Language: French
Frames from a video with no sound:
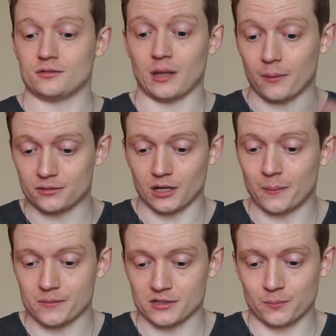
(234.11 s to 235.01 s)
t'auras
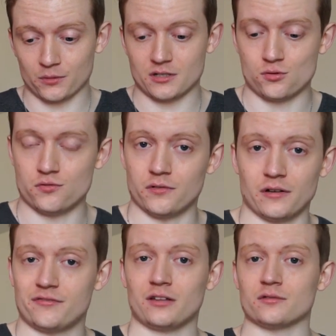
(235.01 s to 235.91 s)
pas besoin d'y penser, tu
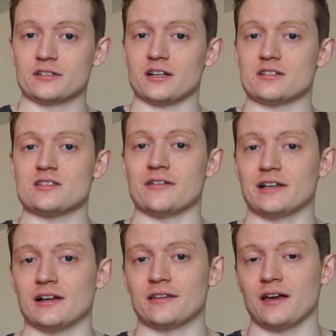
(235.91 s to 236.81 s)
vas faire ton exercice
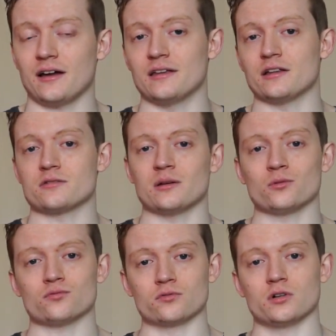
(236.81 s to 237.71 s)
avec Alter et
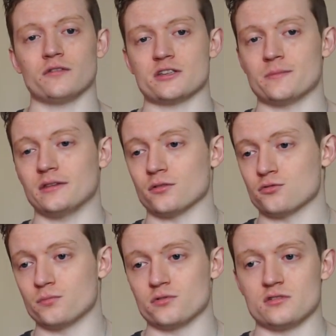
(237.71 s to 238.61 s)
naturellement ton corps va se mettre dans
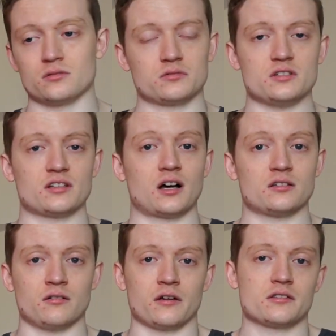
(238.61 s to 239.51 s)
une position qui sera
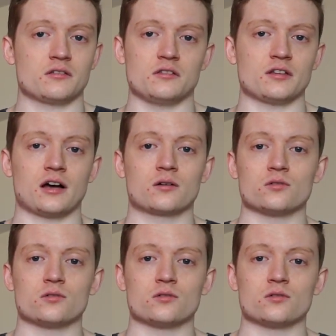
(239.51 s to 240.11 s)
sans risque, qui sera